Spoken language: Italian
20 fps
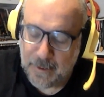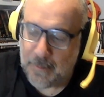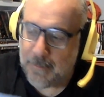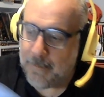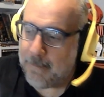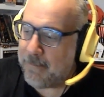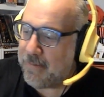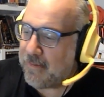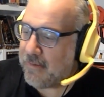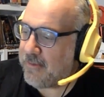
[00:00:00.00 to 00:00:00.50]

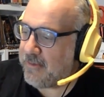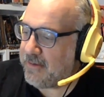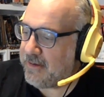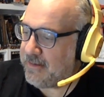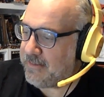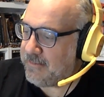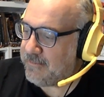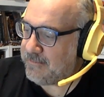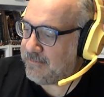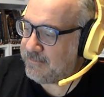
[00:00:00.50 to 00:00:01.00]

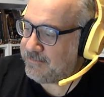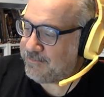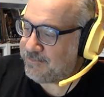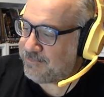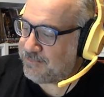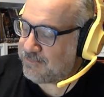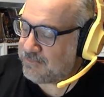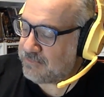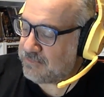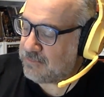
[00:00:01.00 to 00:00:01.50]
Poi,
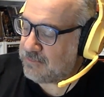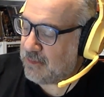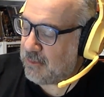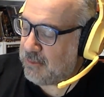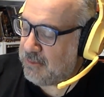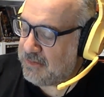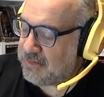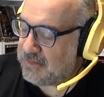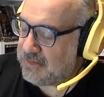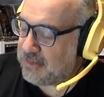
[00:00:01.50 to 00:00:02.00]

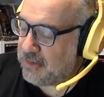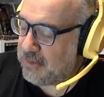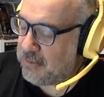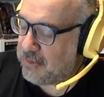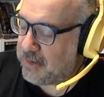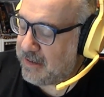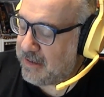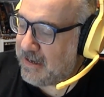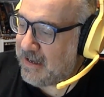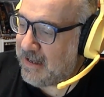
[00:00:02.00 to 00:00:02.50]
questo è un
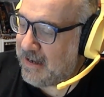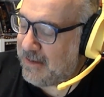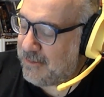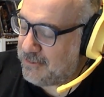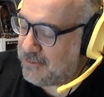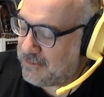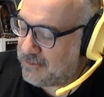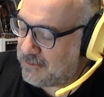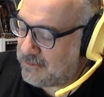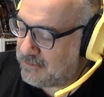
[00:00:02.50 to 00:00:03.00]

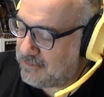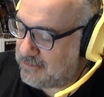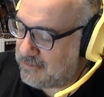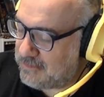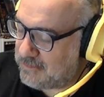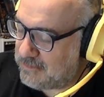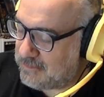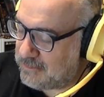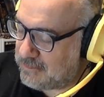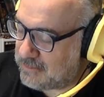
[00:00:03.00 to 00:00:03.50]
regalo
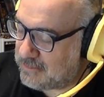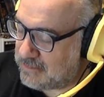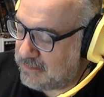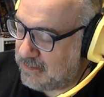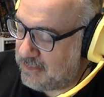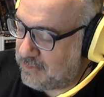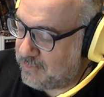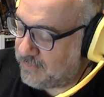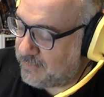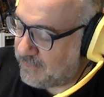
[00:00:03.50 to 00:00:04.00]
che
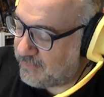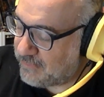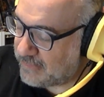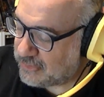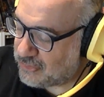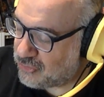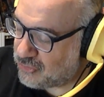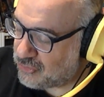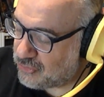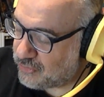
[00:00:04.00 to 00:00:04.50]
non vi
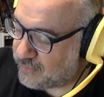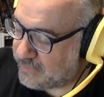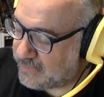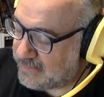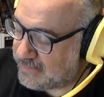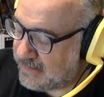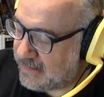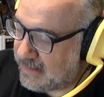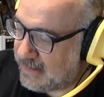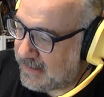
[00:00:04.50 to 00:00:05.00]
faccio
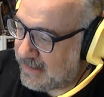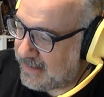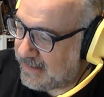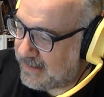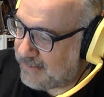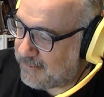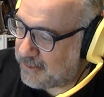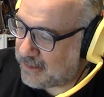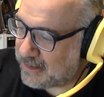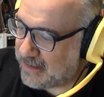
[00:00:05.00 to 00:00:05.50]
vedere,
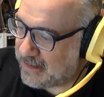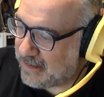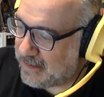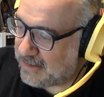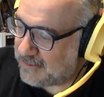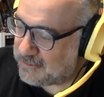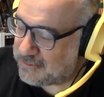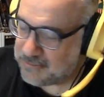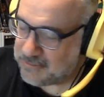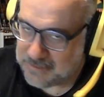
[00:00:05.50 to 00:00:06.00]
un
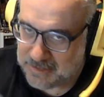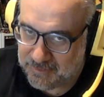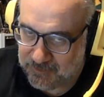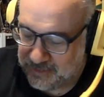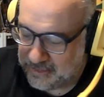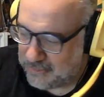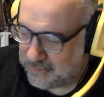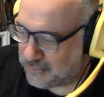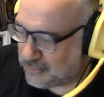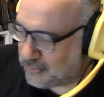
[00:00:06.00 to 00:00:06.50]
regalo di
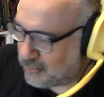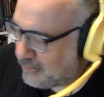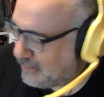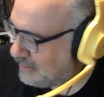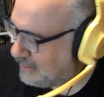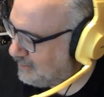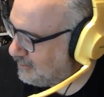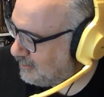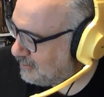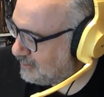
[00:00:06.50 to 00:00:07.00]
un'avventura
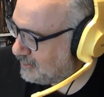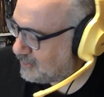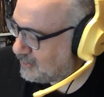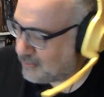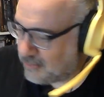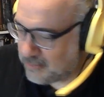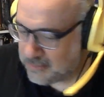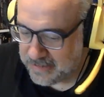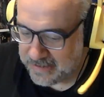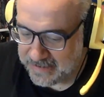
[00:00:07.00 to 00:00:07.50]
di Old
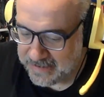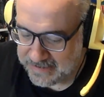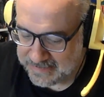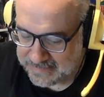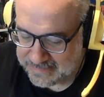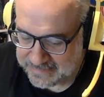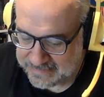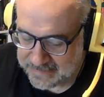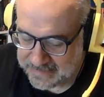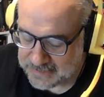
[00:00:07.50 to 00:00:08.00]
School
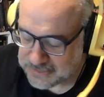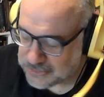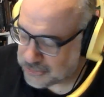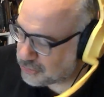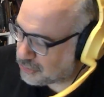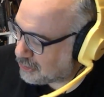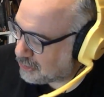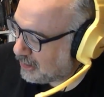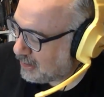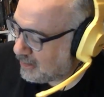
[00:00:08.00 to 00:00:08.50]

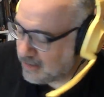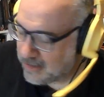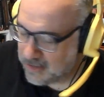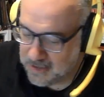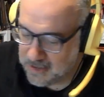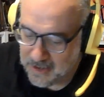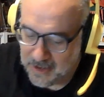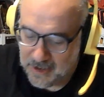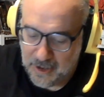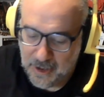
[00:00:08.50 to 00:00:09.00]
Essential,
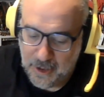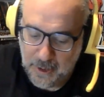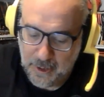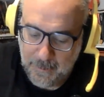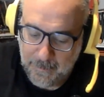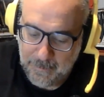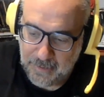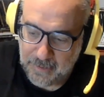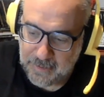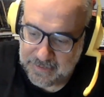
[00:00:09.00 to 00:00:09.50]

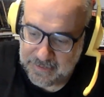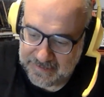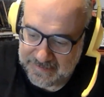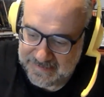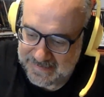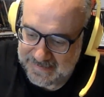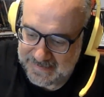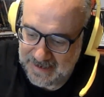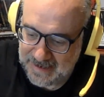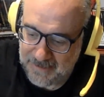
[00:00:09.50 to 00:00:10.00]
poi
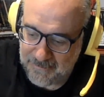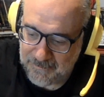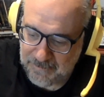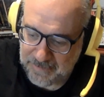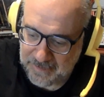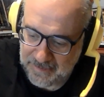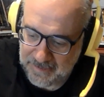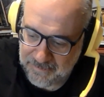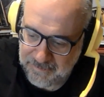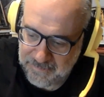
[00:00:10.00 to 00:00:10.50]

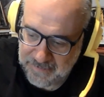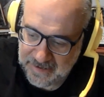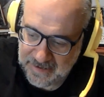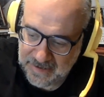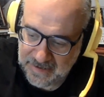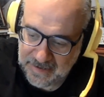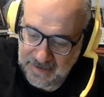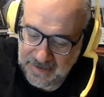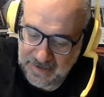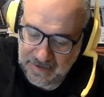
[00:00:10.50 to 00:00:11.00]
sempre
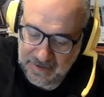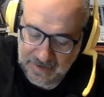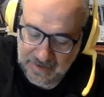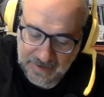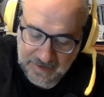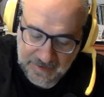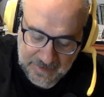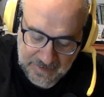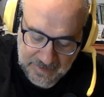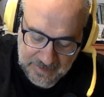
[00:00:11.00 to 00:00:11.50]
per
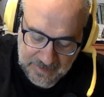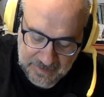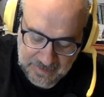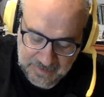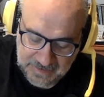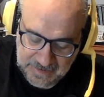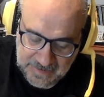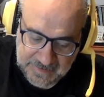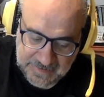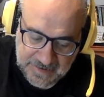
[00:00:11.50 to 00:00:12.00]

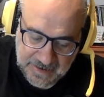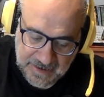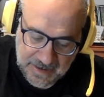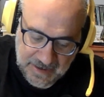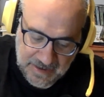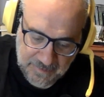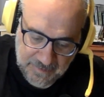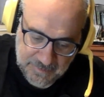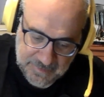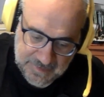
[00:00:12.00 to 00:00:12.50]
Need
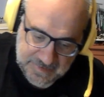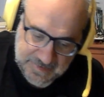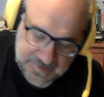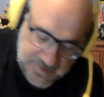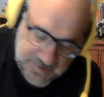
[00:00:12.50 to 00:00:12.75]
Games,